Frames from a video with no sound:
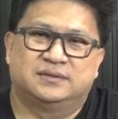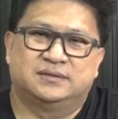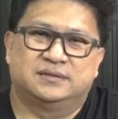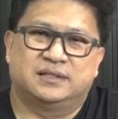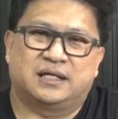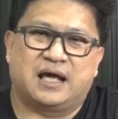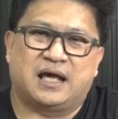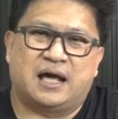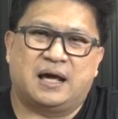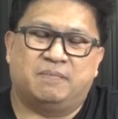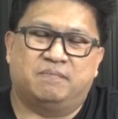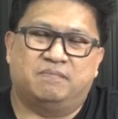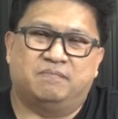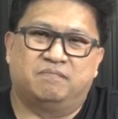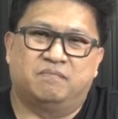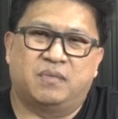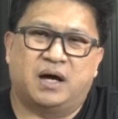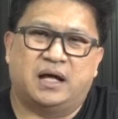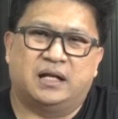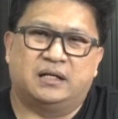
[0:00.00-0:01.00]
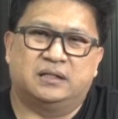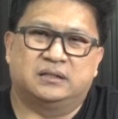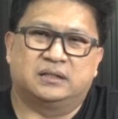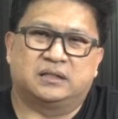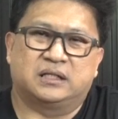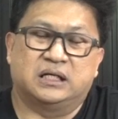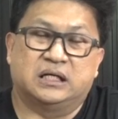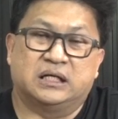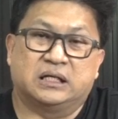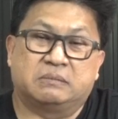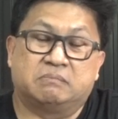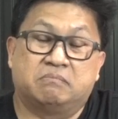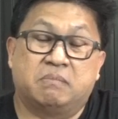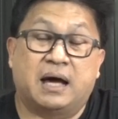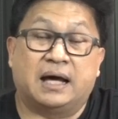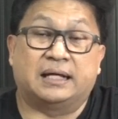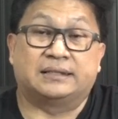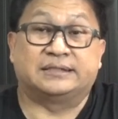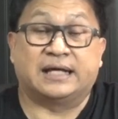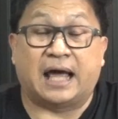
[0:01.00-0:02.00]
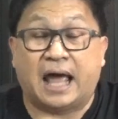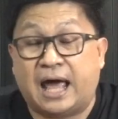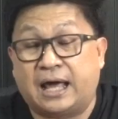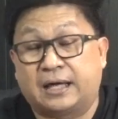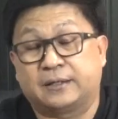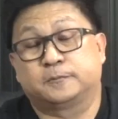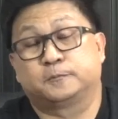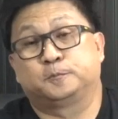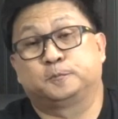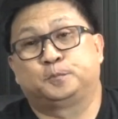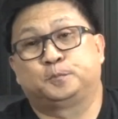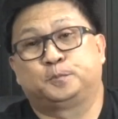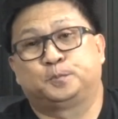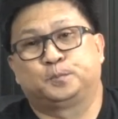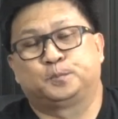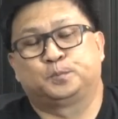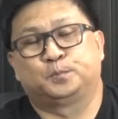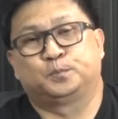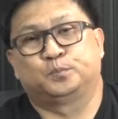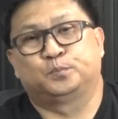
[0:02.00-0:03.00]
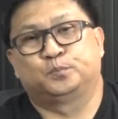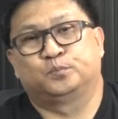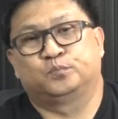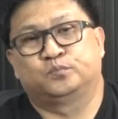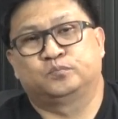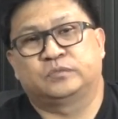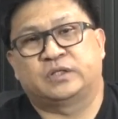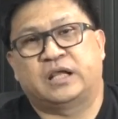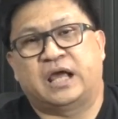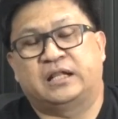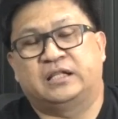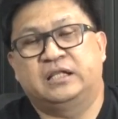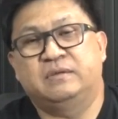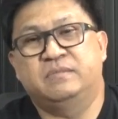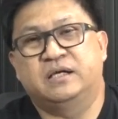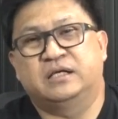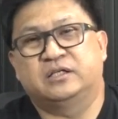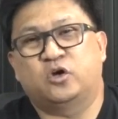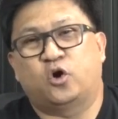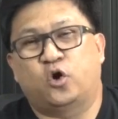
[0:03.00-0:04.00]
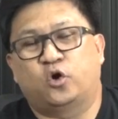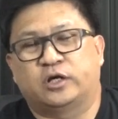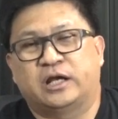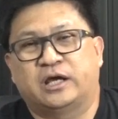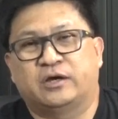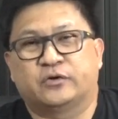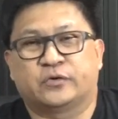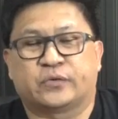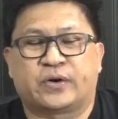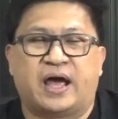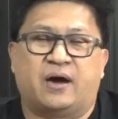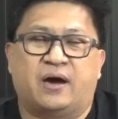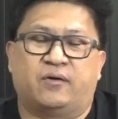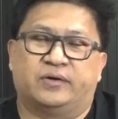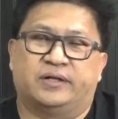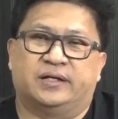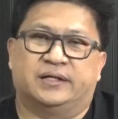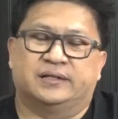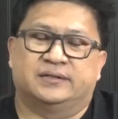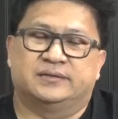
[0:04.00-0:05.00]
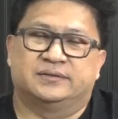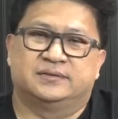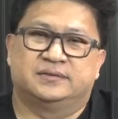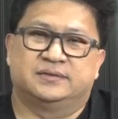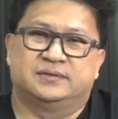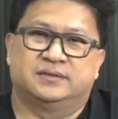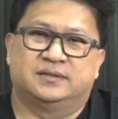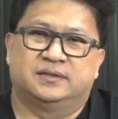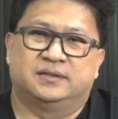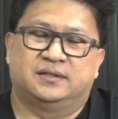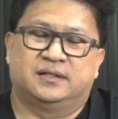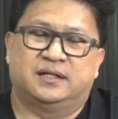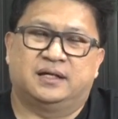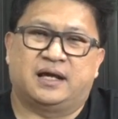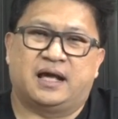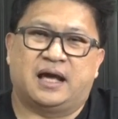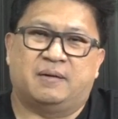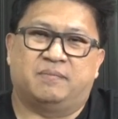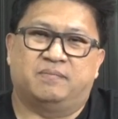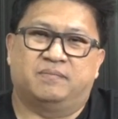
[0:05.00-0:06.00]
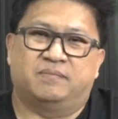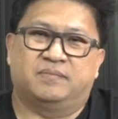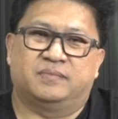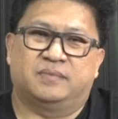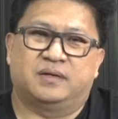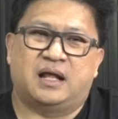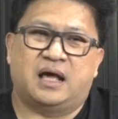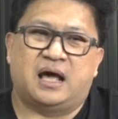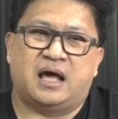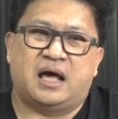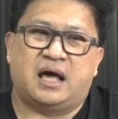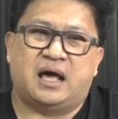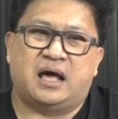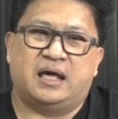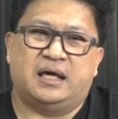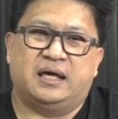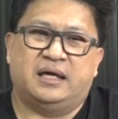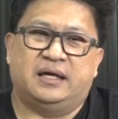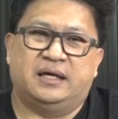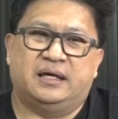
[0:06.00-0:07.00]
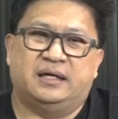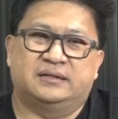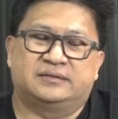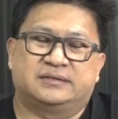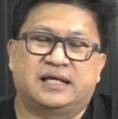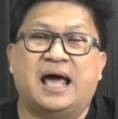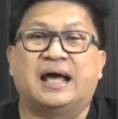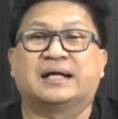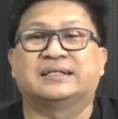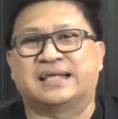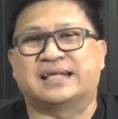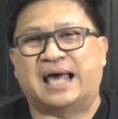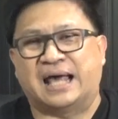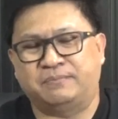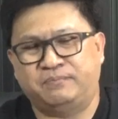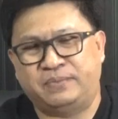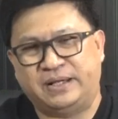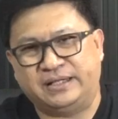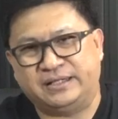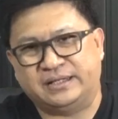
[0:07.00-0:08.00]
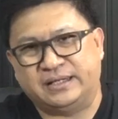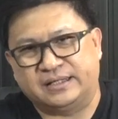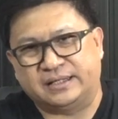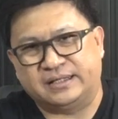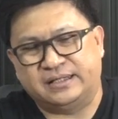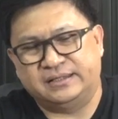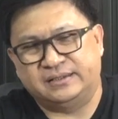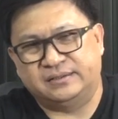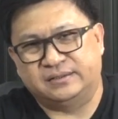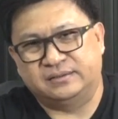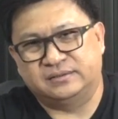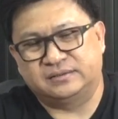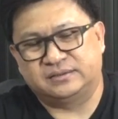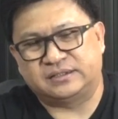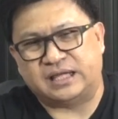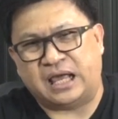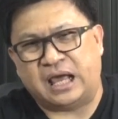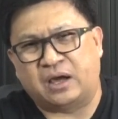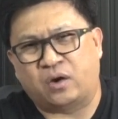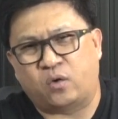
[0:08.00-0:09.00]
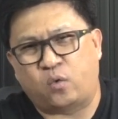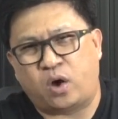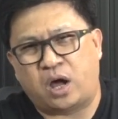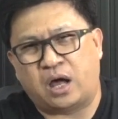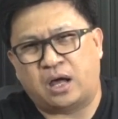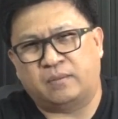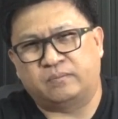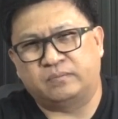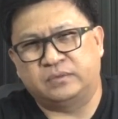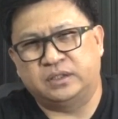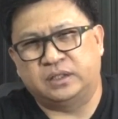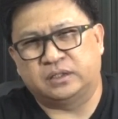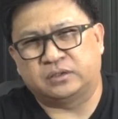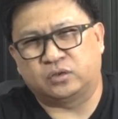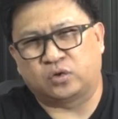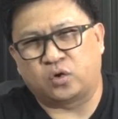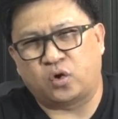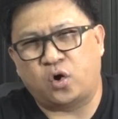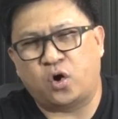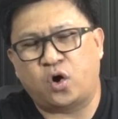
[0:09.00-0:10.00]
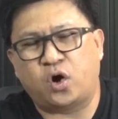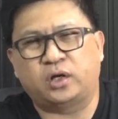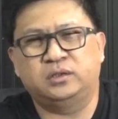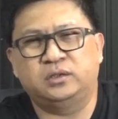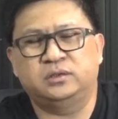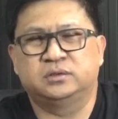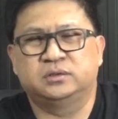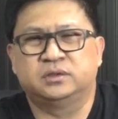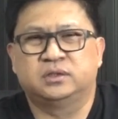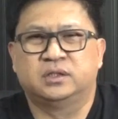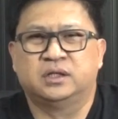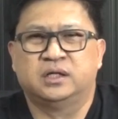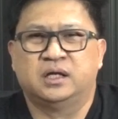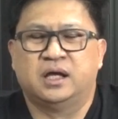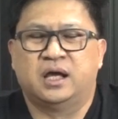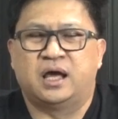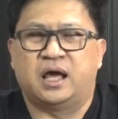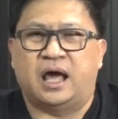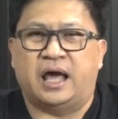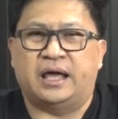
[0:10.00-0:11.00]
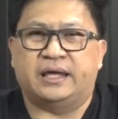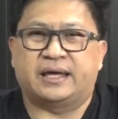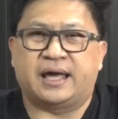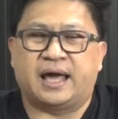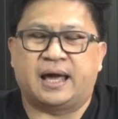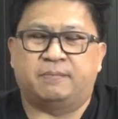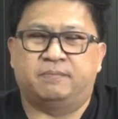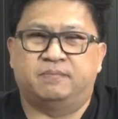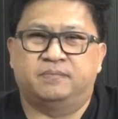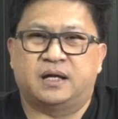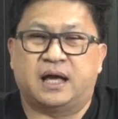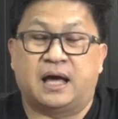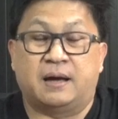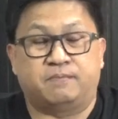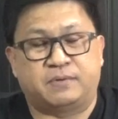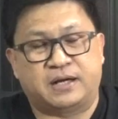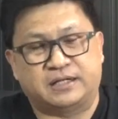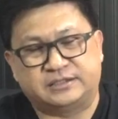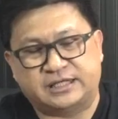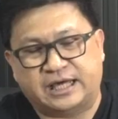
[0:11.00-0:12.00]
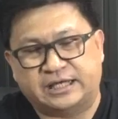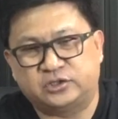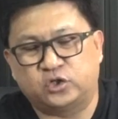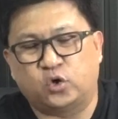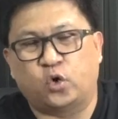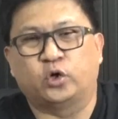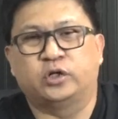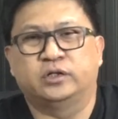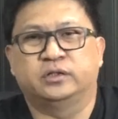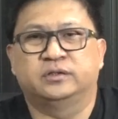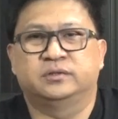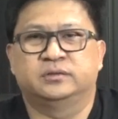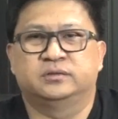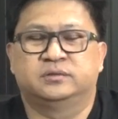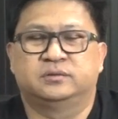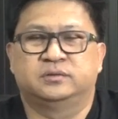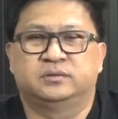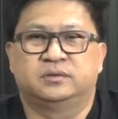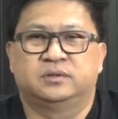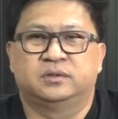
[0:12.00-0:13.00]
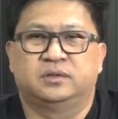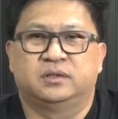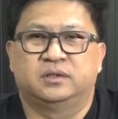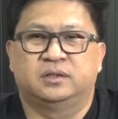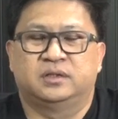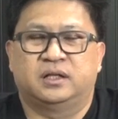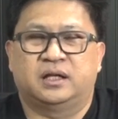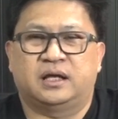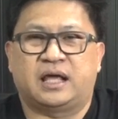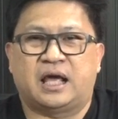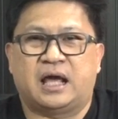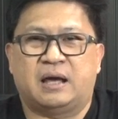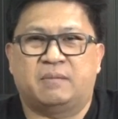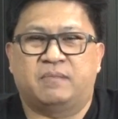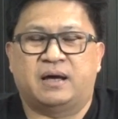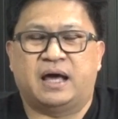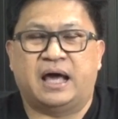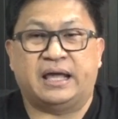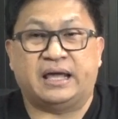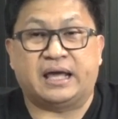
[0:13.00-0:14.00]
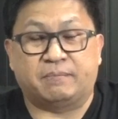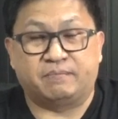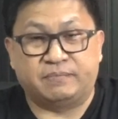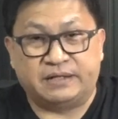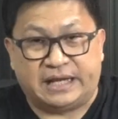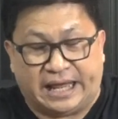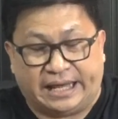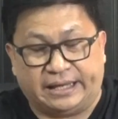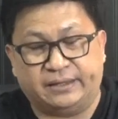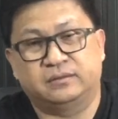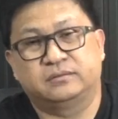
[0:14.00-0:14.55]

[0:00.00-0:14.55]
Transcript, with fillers: นะครับมันเกิดมาจากการที่เหมืองทองดังกล่าวเนี่ยนะครับได้สร้างสารพิษเกิดขึ้น สร้างความเดือดร้อนให้กับประชาชนนะครับให้กับเด็ก